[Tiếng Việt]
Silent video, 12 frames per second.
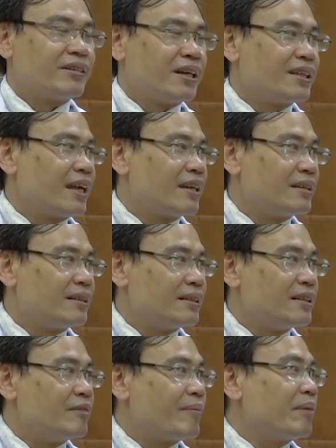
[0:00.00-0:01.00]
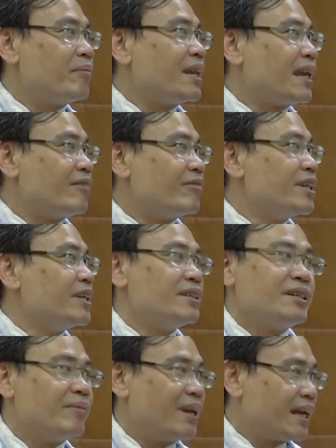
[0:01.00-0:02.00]
trở thành người mắc bệnh lao phải đi
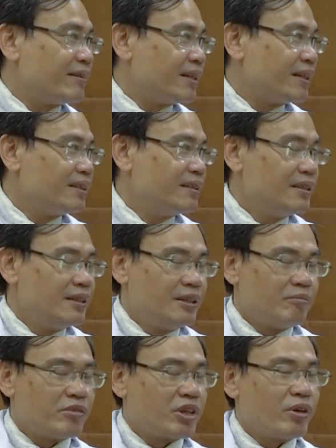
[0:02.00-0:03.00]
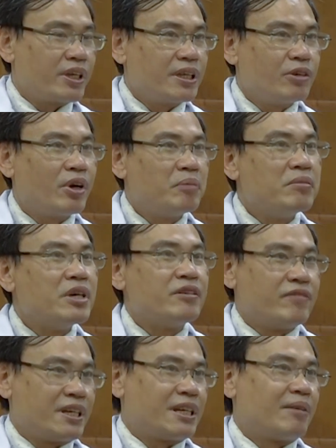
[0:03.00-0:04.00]
chữa bệnh lao hết mà khoảng chỉ khoảng 10
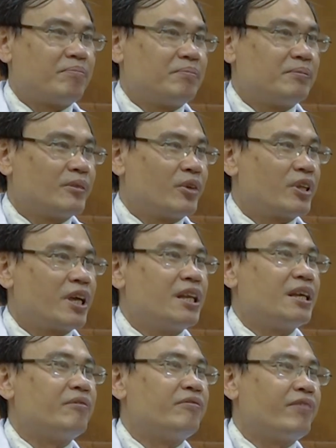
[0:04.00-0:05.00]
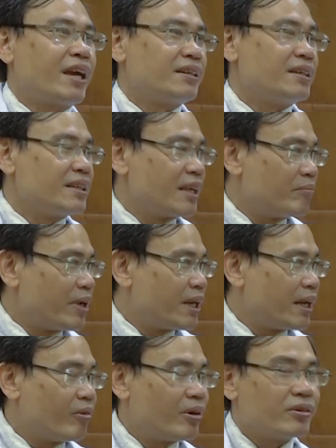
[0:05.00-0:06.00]
phần trăm có thể là phát triển thành bệnh
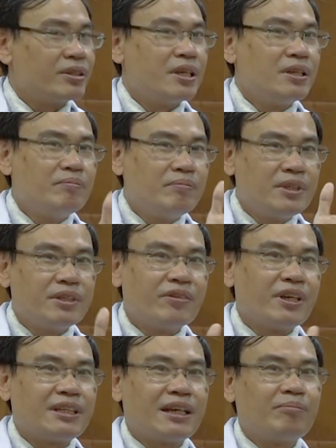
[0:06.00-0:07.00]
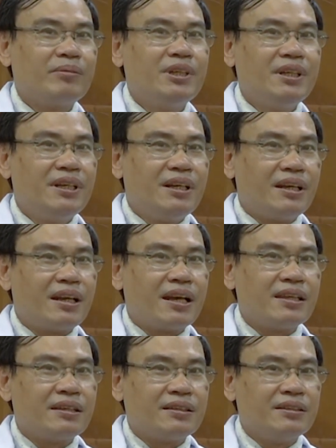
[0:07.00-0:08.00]
lao còn 90 phần trăm
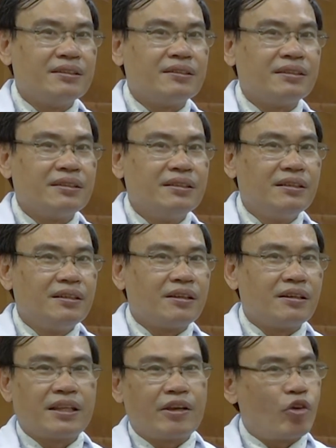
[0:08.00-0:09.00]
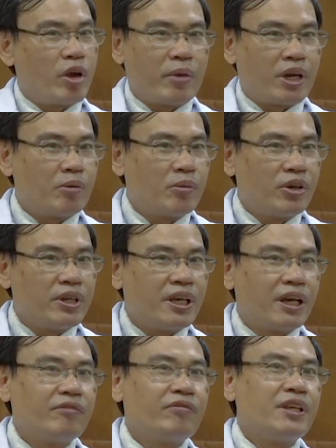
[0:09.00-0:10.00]
là những người có thể khỏe mạnh không có gì
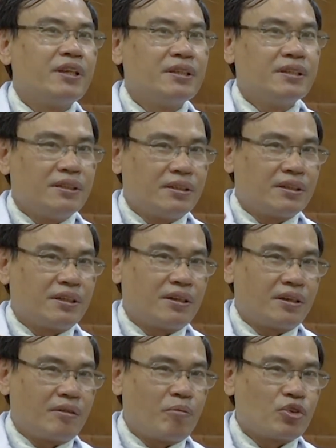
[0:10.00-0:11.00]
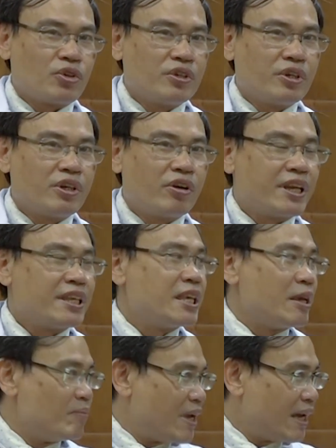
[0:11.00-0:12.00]
hết và những một số người gọi là
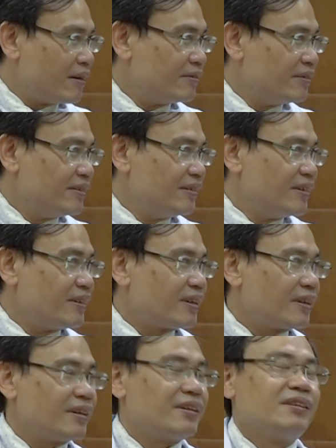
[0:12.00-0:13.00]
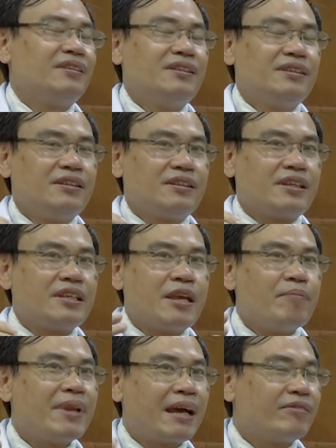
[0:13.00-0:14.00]
nhiễm lao là thì
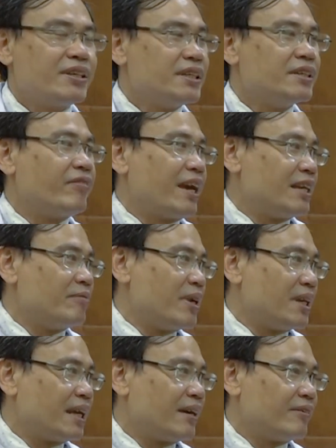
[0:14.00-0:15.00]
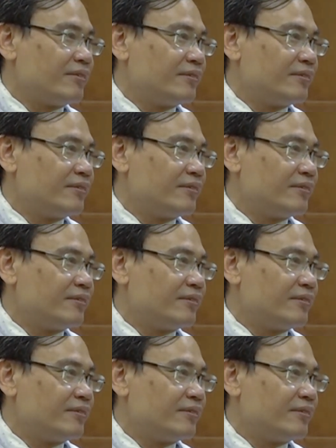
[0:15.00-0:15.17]
nhiễm lao nó chưa phải là bệnh lao